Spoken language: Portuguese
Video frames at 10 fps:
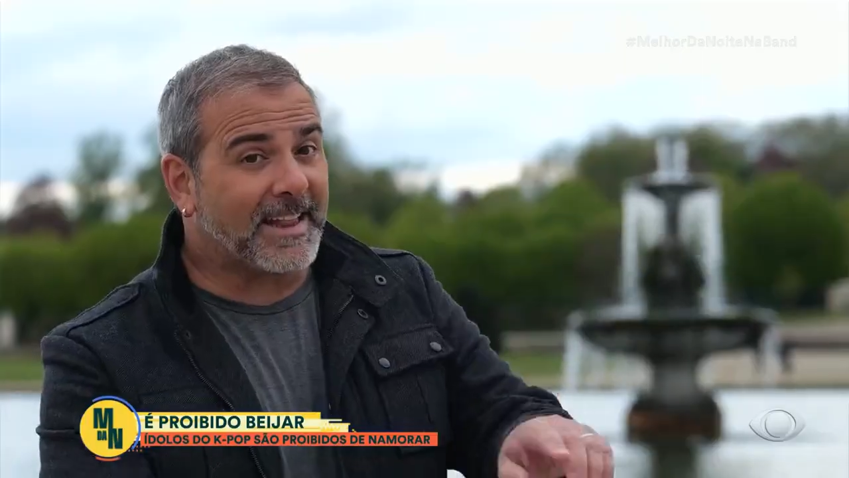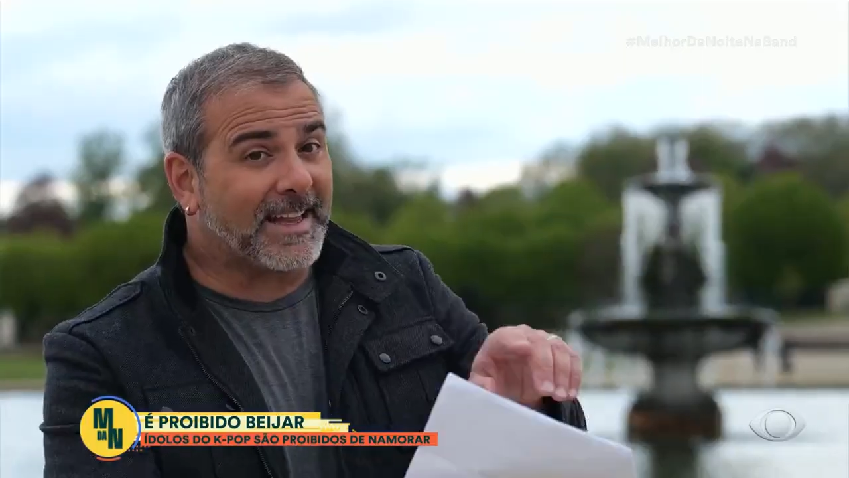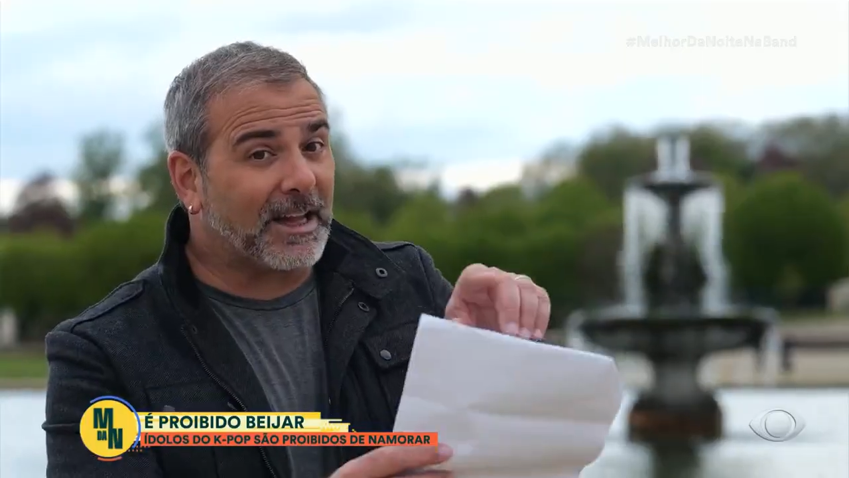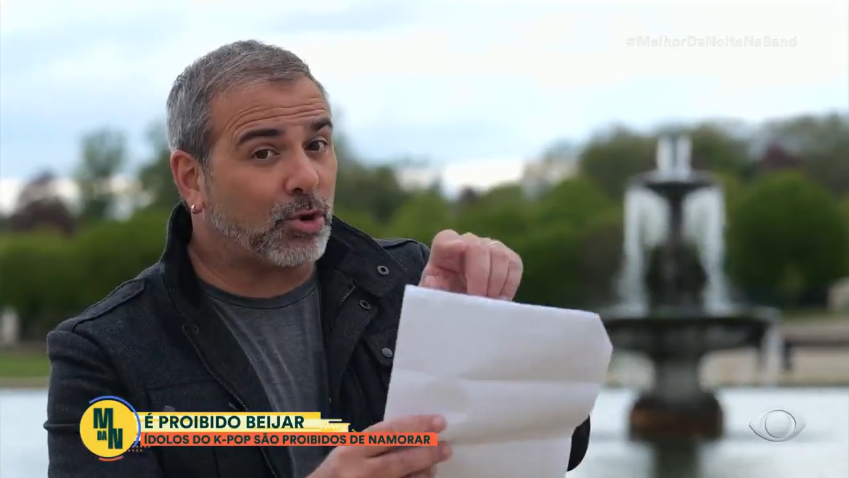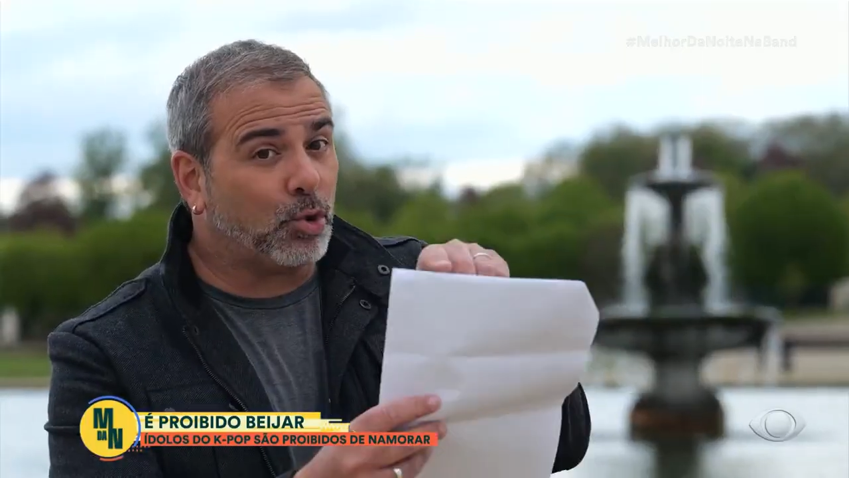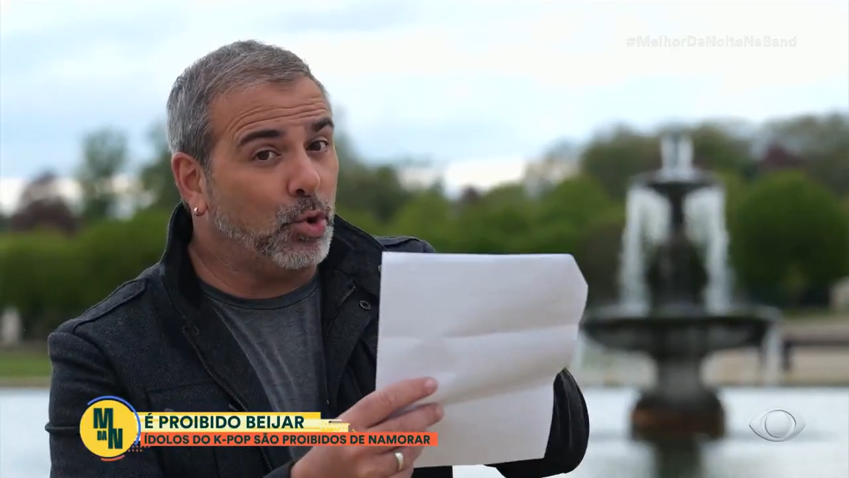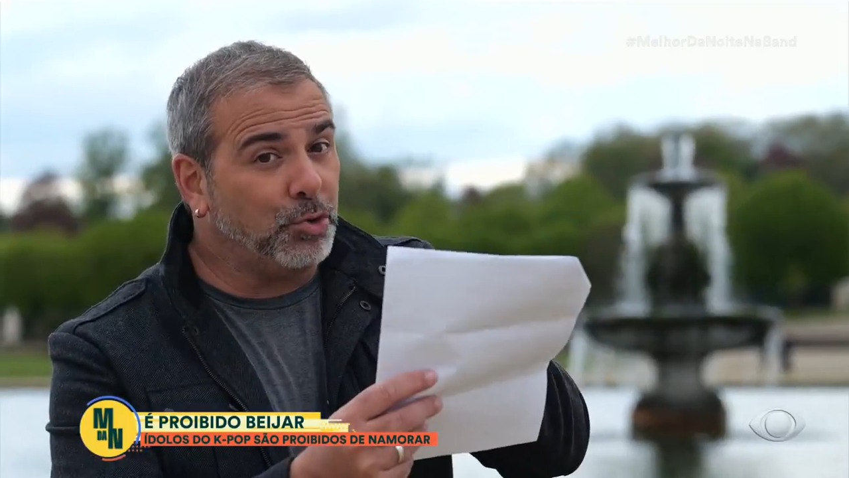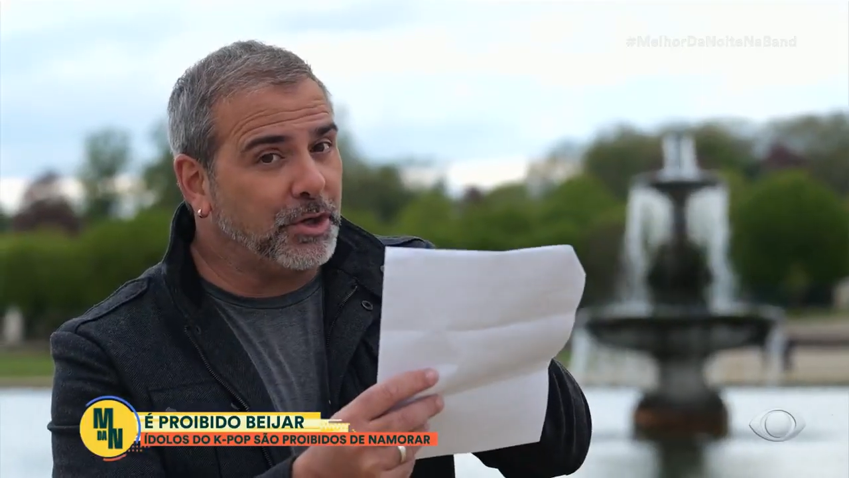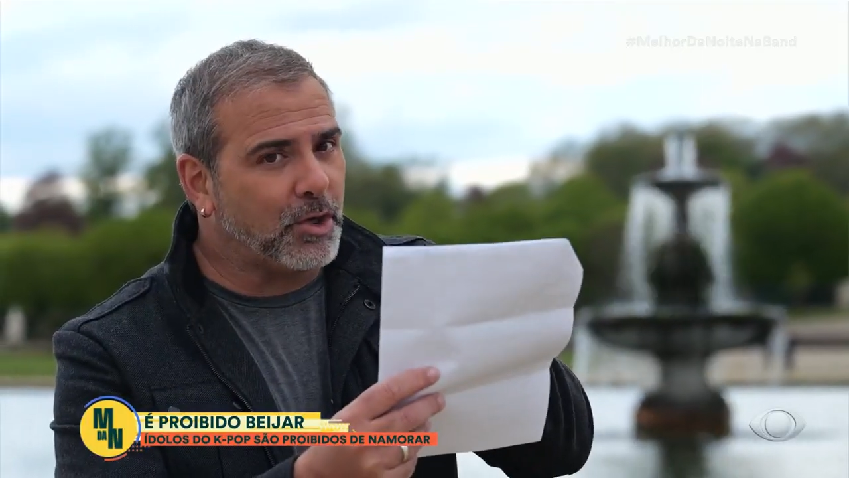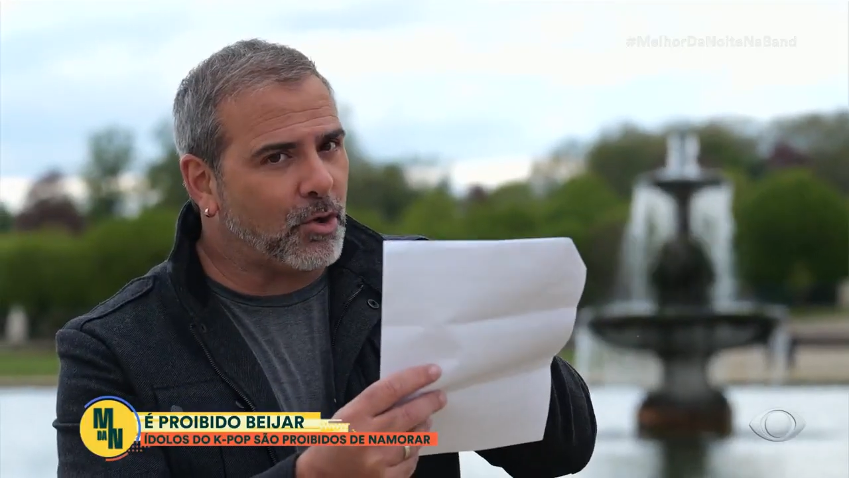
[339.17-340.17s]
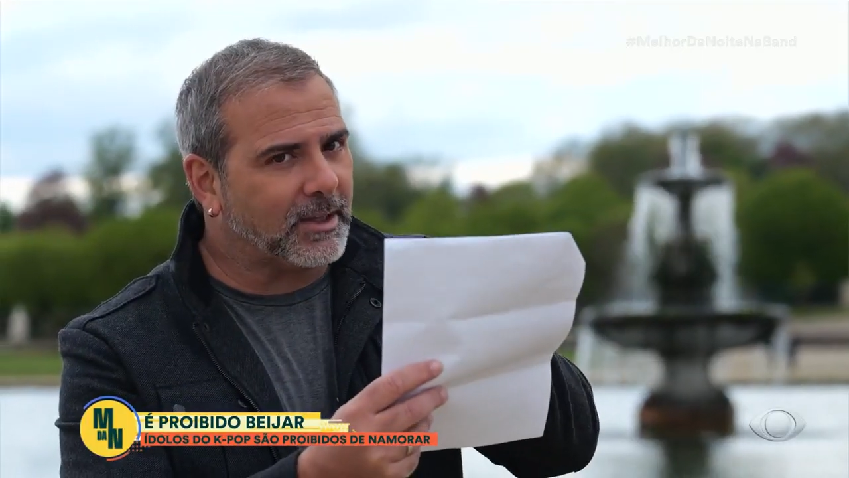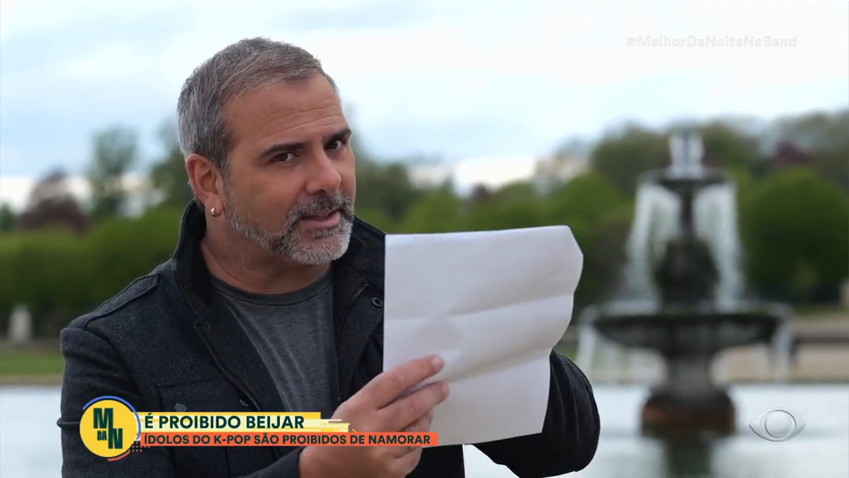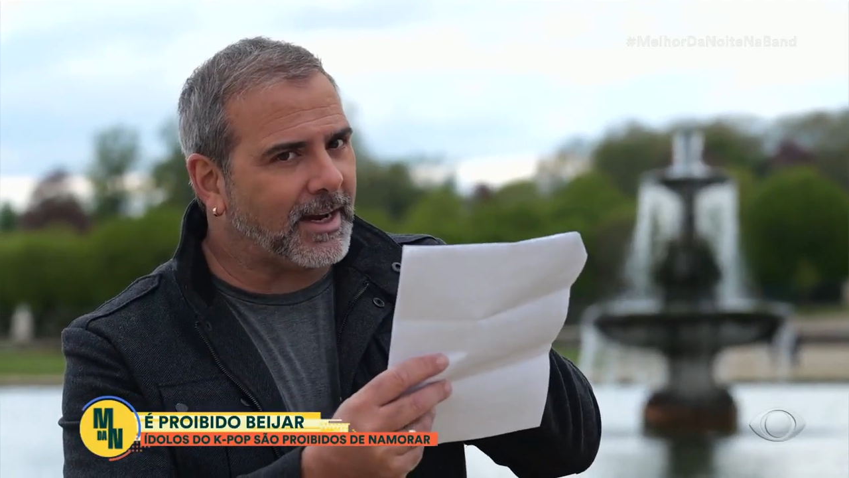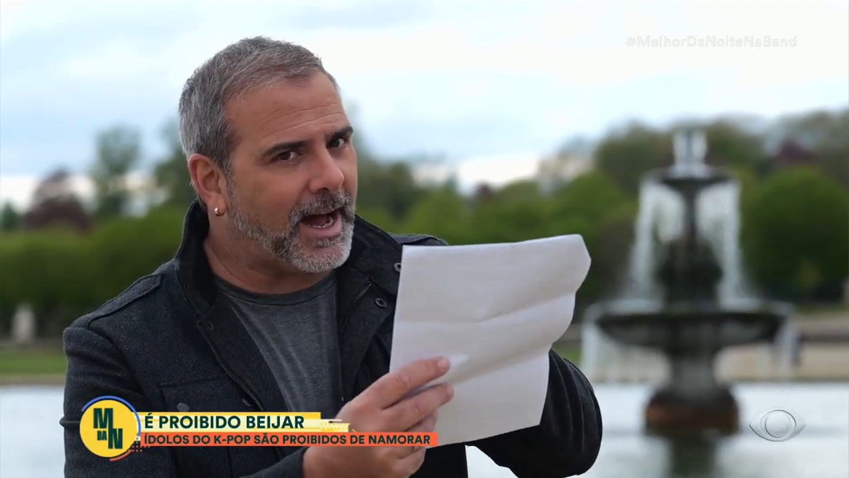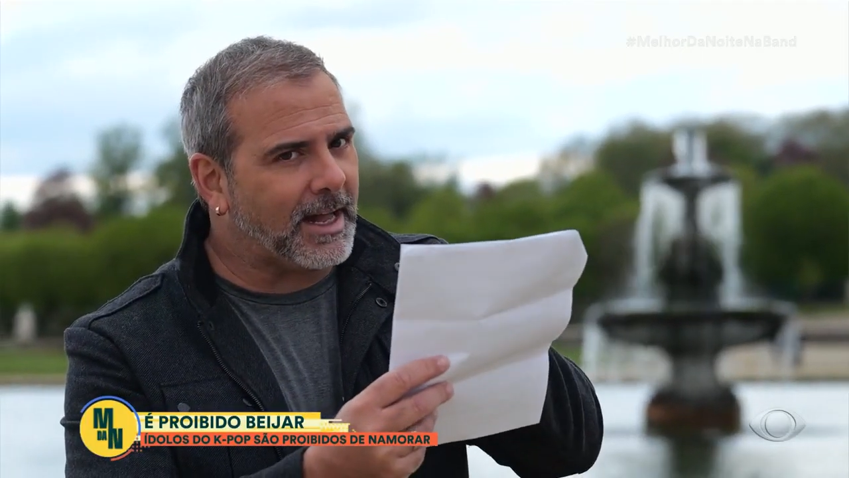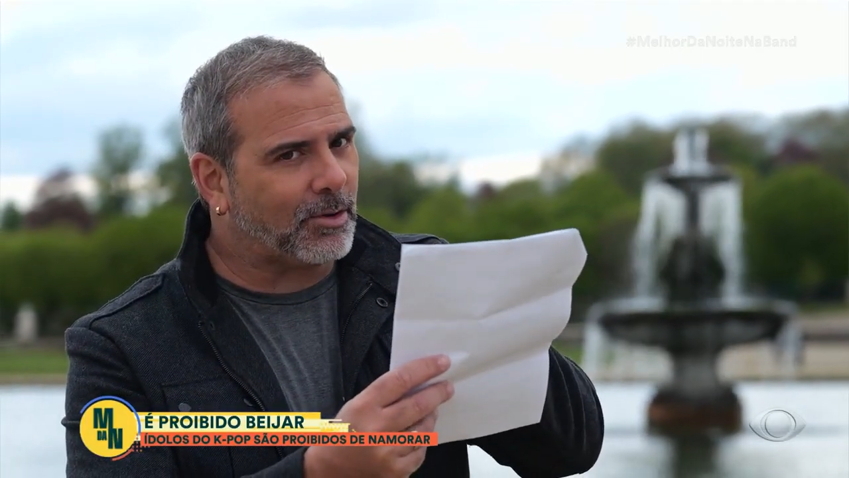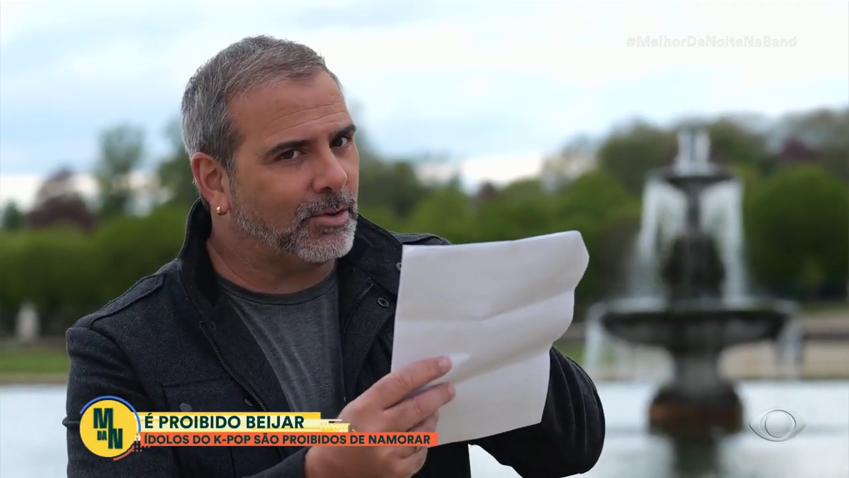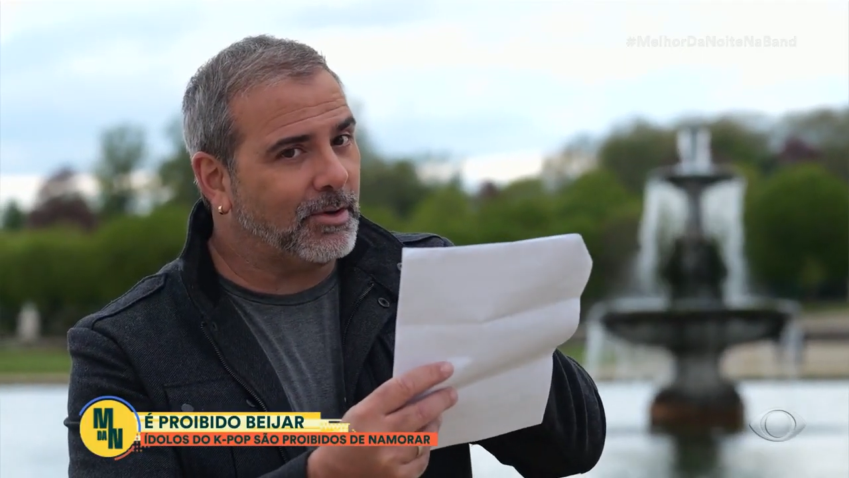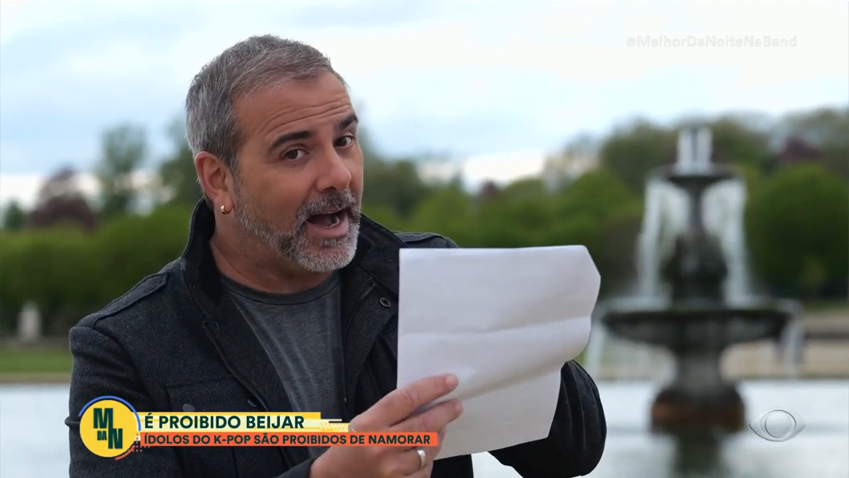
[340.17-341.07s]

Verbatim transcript: tá tudo em contrato.